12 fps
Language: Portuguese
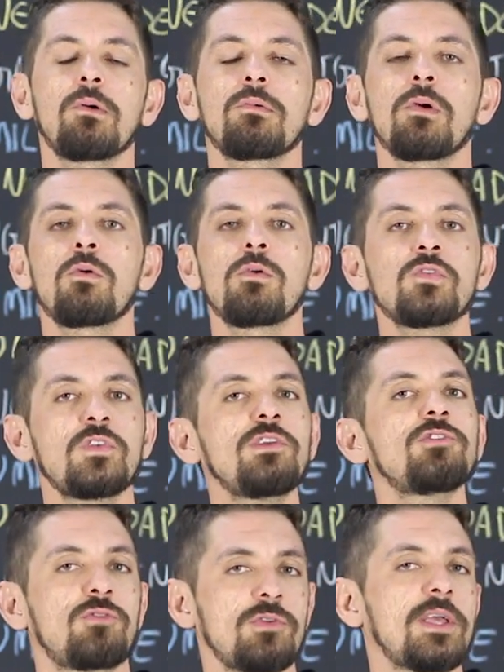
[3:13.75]
eu, eu
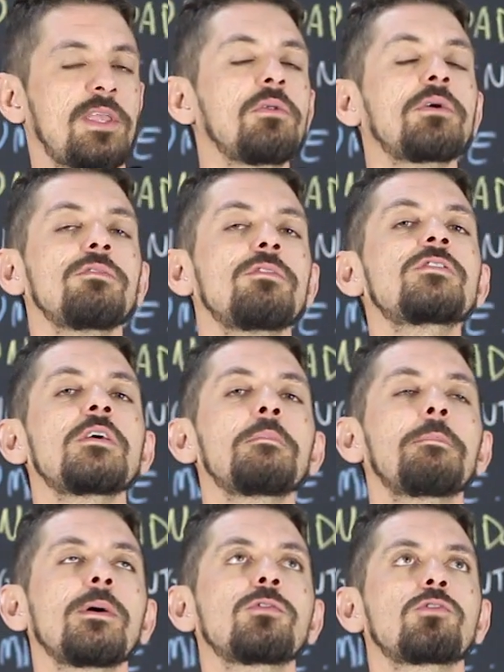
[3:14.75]
gostei de tudo aquilo que
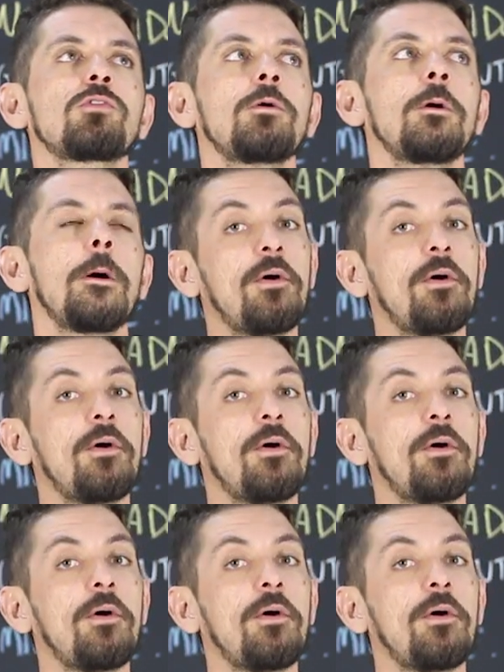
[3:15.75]
você me passou.